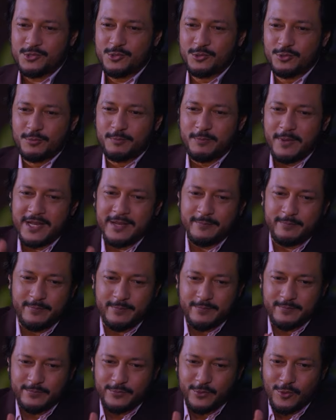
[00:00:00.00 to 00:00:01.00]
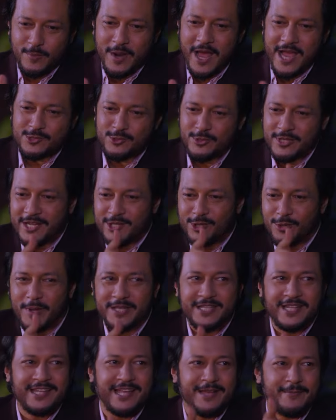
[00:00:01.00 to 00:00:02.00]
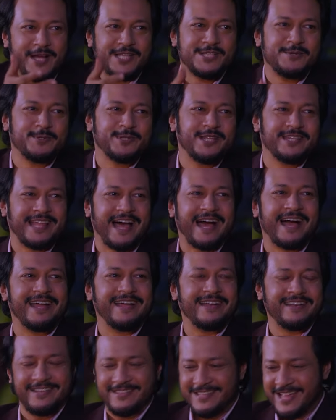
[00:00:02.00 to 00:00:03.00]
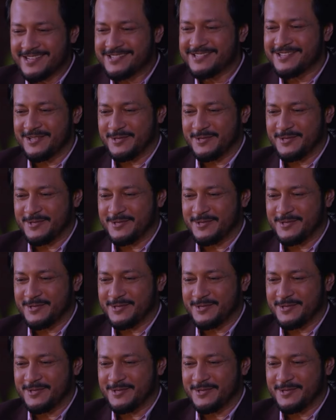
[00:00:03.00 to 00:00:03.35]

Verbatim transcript: শুধু মানে তোমরা আসো দেখে তোমাদের দিকে মাঝে মধ্যে তাকাই আর কি দ্যাটস